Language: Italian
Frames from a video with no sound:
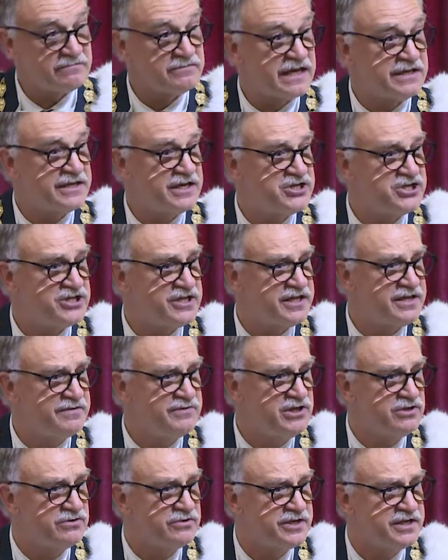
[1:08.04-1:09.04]
una decina di
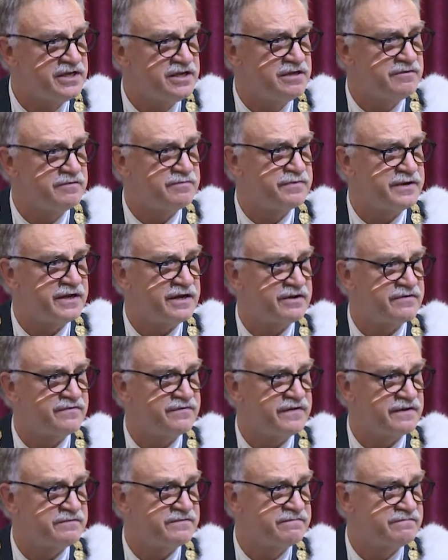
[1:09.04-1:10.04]
minuti per
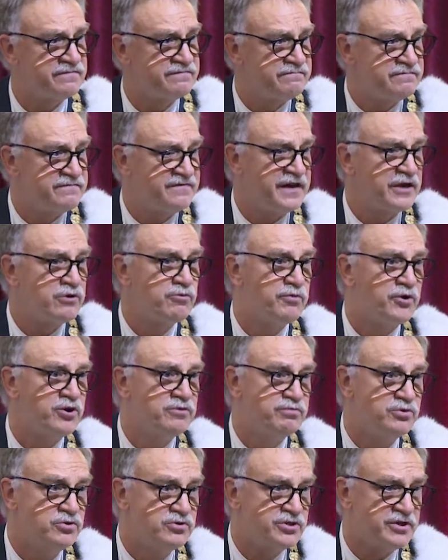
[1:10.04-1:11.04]
fa- fare un po'
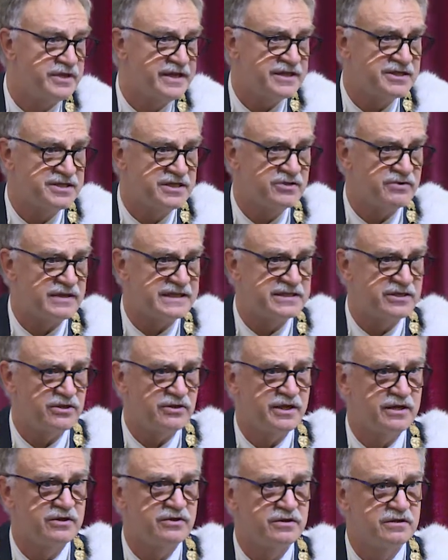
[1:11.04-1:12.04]
il punto della
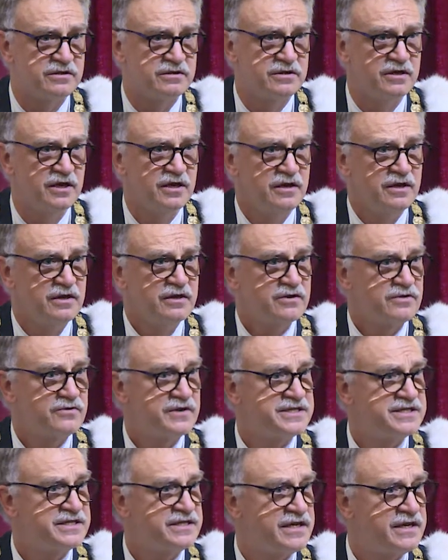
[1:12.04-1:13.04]
situazione con
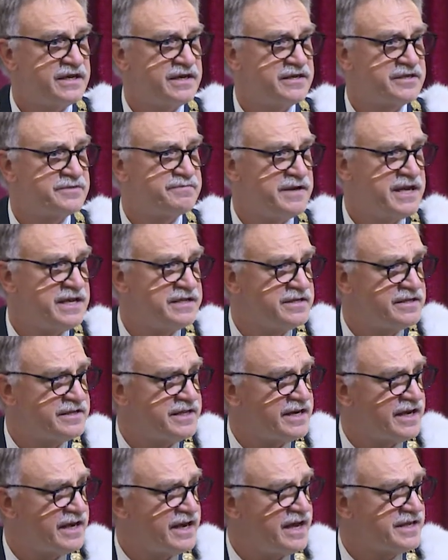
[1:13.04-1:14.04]
queste
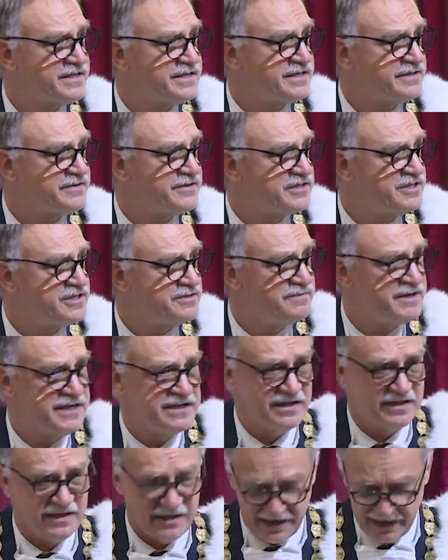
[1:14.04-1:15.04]
splendide ragazze e questi
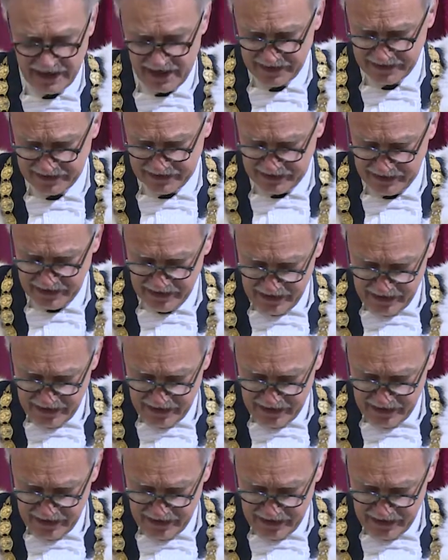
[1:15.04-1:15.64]
splendidi ragazzi